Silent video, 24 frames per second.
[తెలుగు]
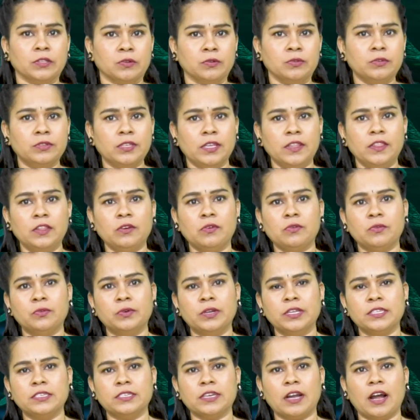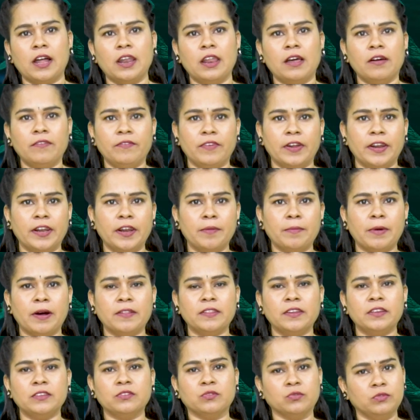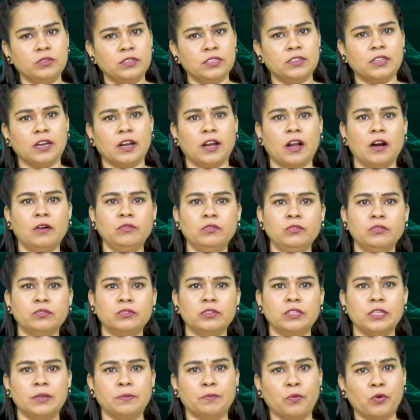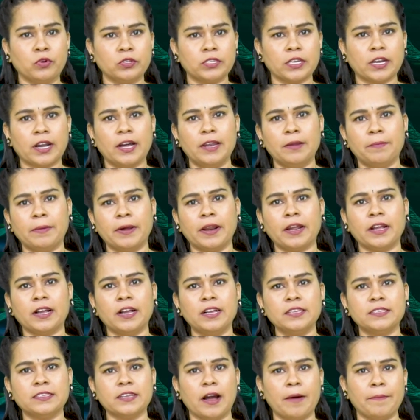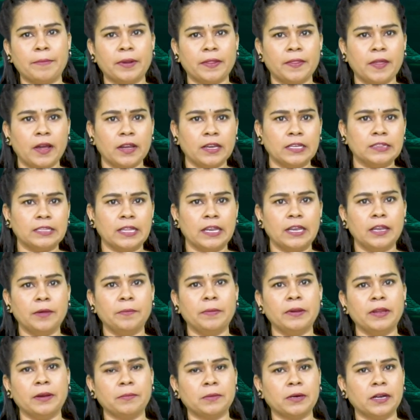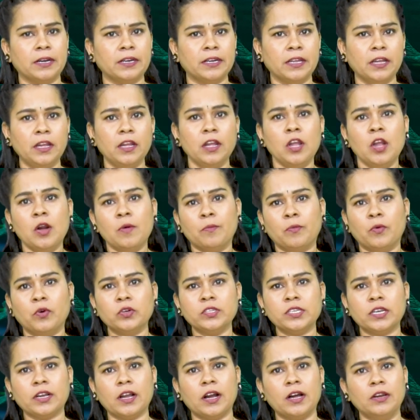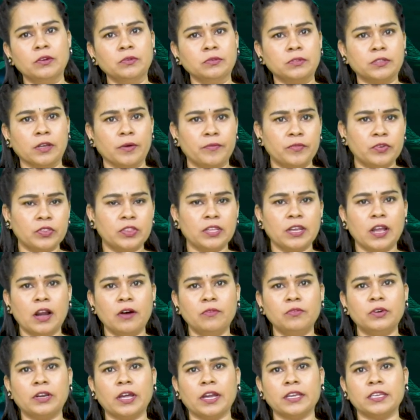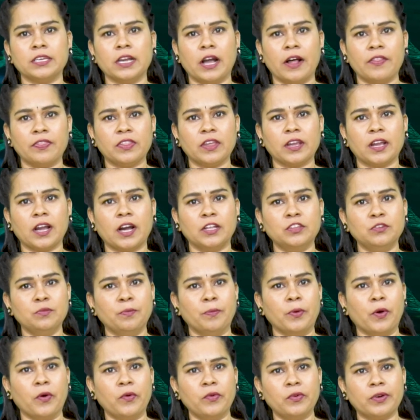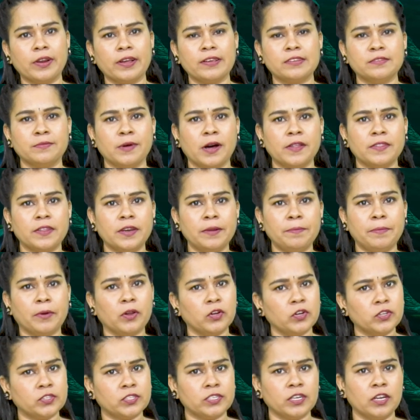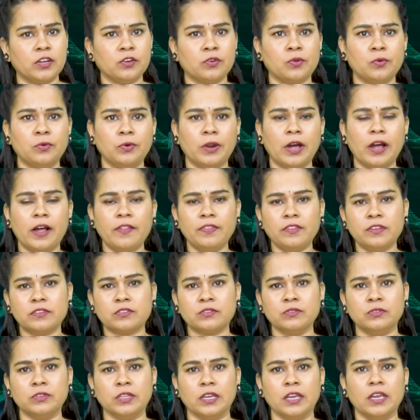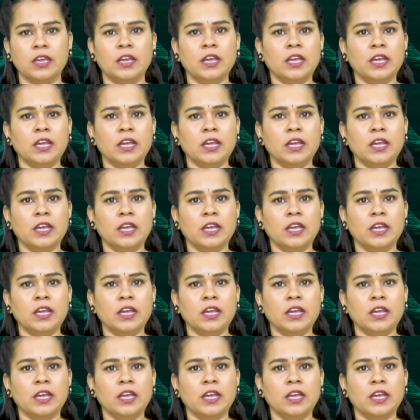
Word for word: చూసేందుకు కూడా చాలా వెన్న మాదిరి సున్నితంగా ఉంటుంది పోషకాల పరంగా సాంప్రదాయ తెల్ల బియ్యం కంటే పోషకాలు సమృద్ధిగా ఉంటాయి అంతేకాదు బ్రౌన్ రైస్ మాదిరి ప్రయోజనాలకు కూడా అందిస్తుంది